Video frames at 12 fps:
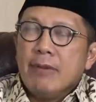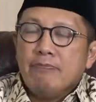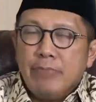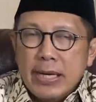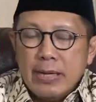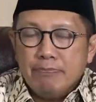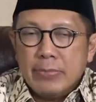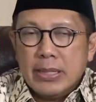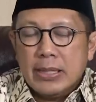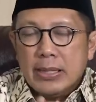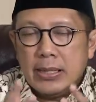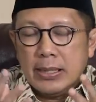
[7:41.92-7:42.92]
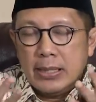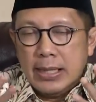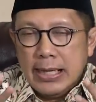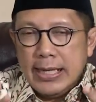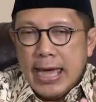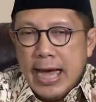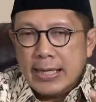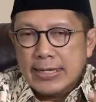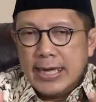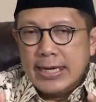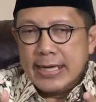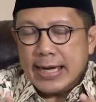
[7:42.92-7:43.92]
lebih
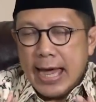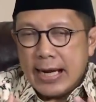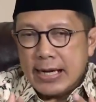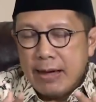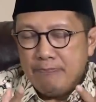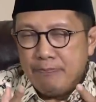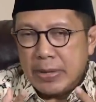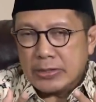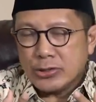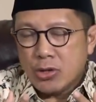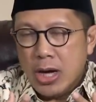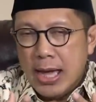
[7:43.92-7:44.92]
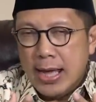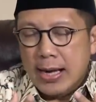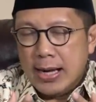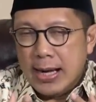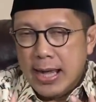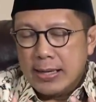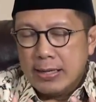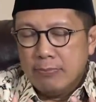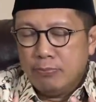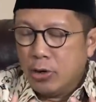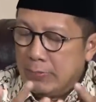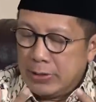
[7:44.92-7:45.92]
melihat ini karena
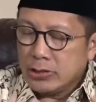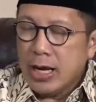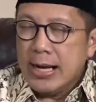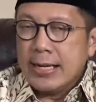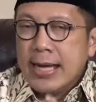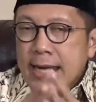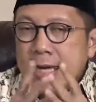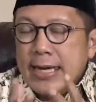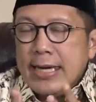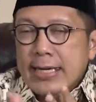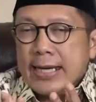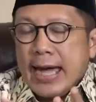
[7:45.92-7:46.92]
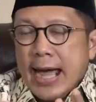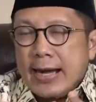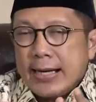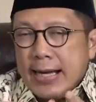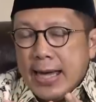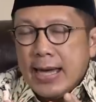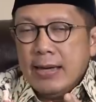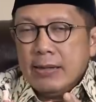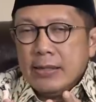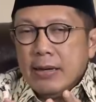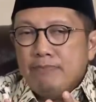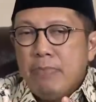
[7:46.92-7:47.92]
persoalan, bukan persoalan, ini karena
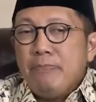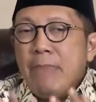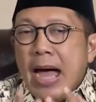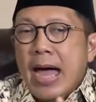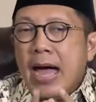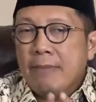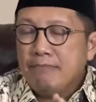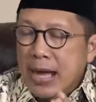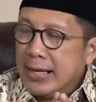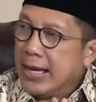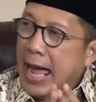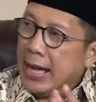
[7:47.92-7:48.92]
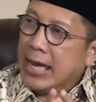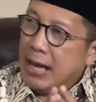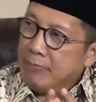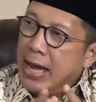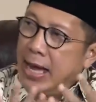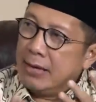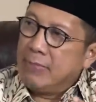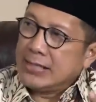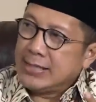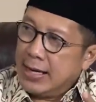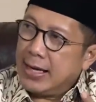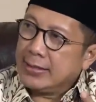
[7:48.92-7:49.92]
pemahaman keagamaan
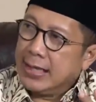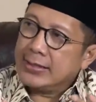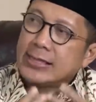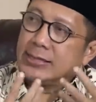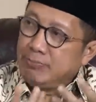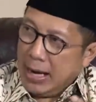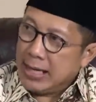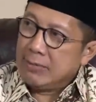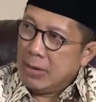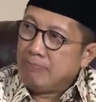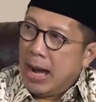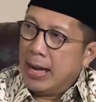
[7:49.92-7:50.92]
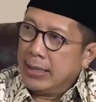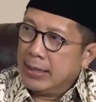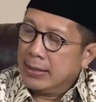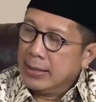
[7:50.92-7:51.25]
masyarakat kita semakin membaik.